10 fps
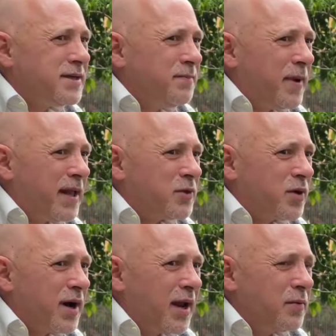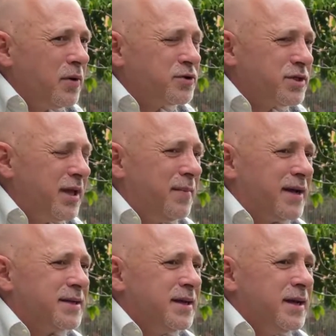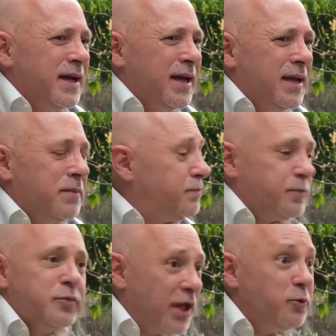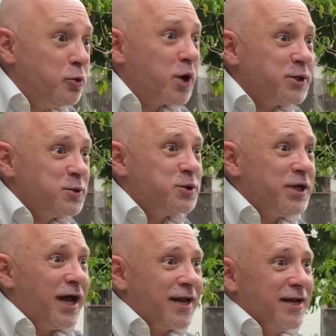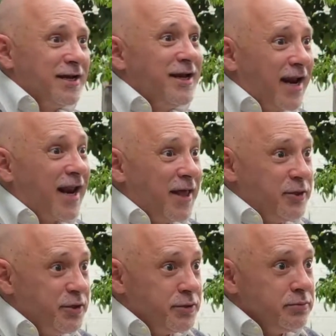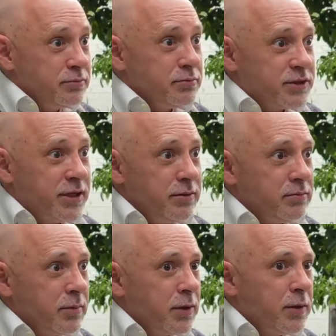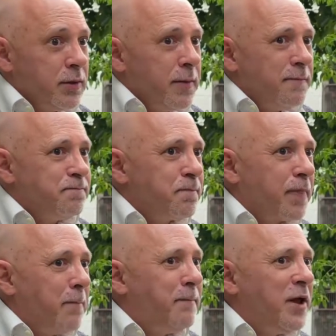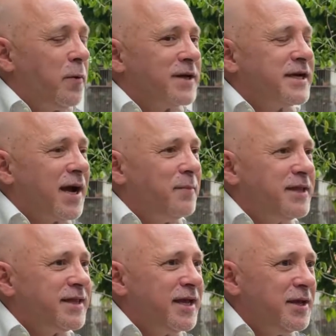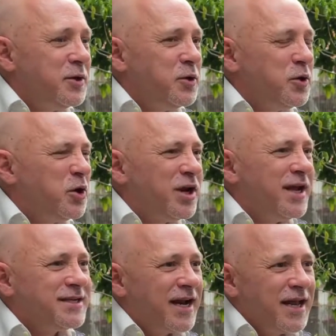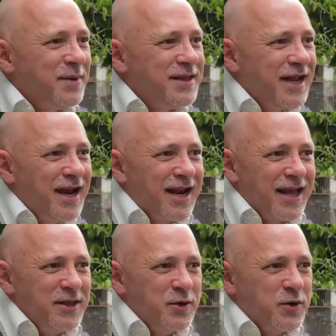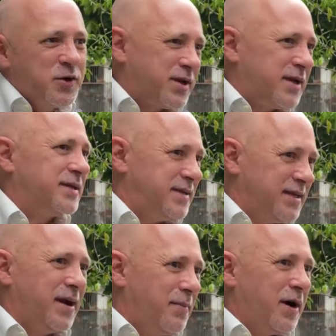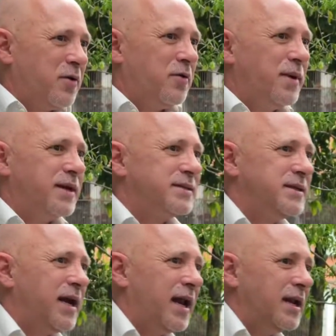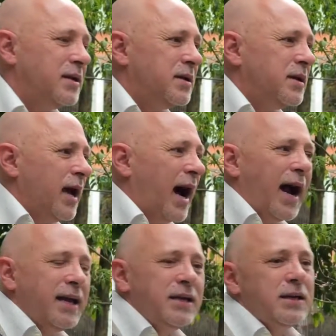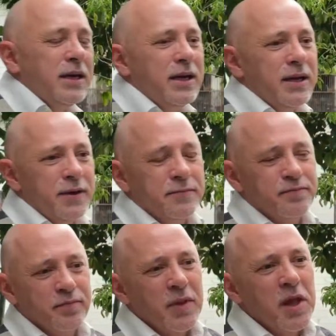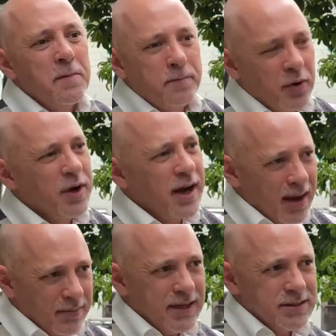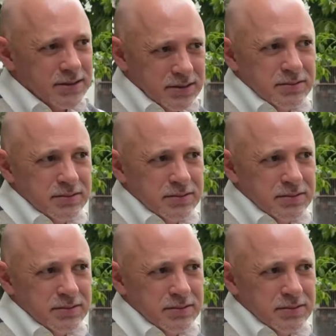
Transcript: hace para tocar nuevos temas? Eh, tiene uno que escuchar la radio, ¿sí? Mm, pero básicamente no necesariamente la radio que se llama comercial, hay em, programas